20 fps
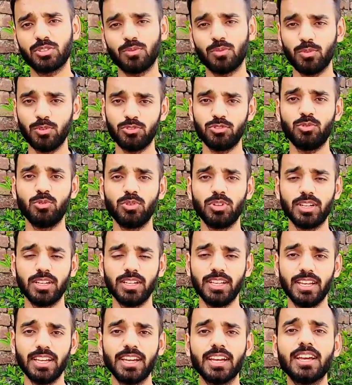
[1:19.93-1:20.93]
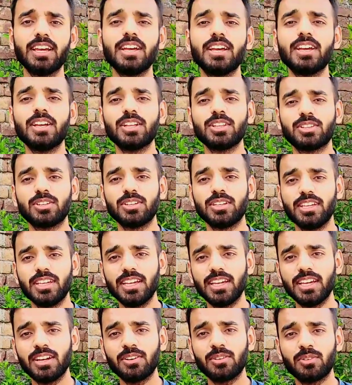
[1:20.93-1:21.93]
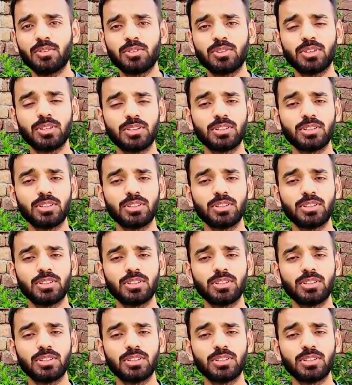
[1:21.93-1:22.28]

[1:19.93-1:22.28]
वो ज़रूर करेंगे तो ये है और